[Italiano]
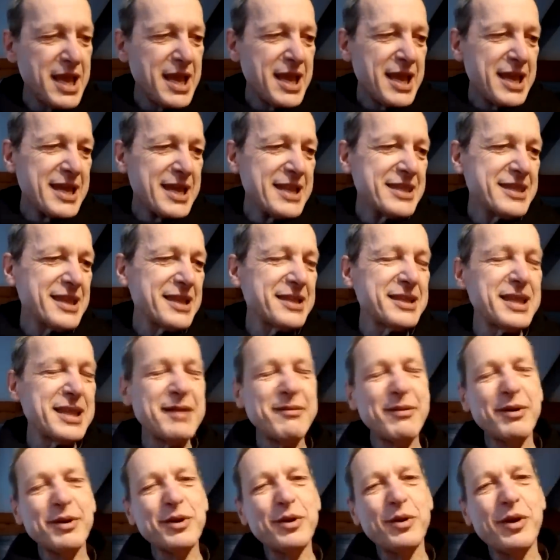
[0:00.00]

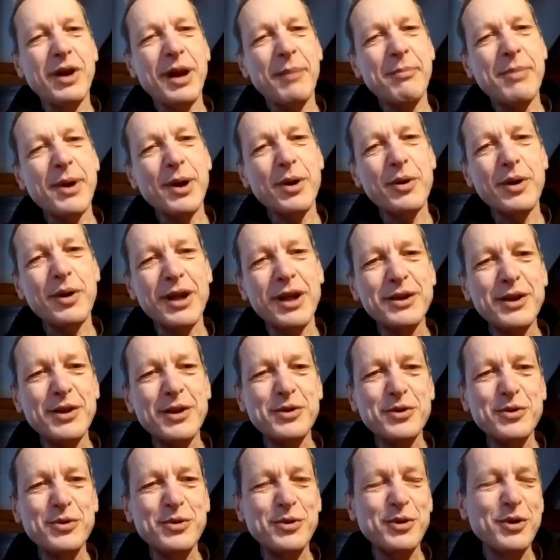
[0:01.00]
intendevano la parola
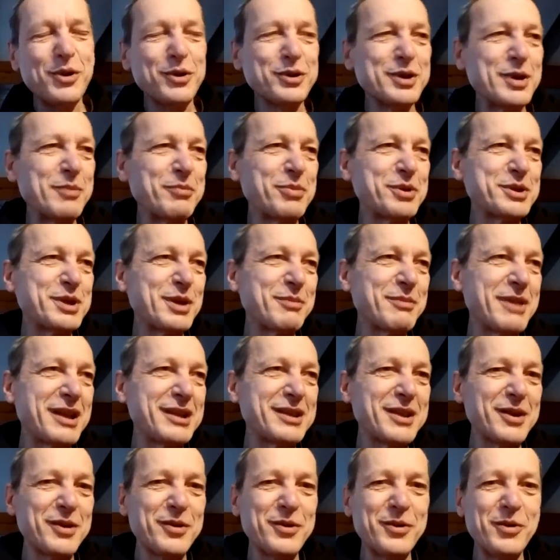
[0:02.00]
digiuno
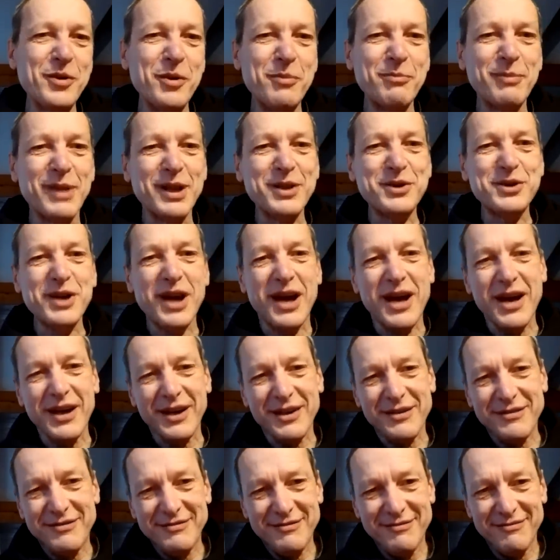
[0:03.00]
semplicemente con non mangiare.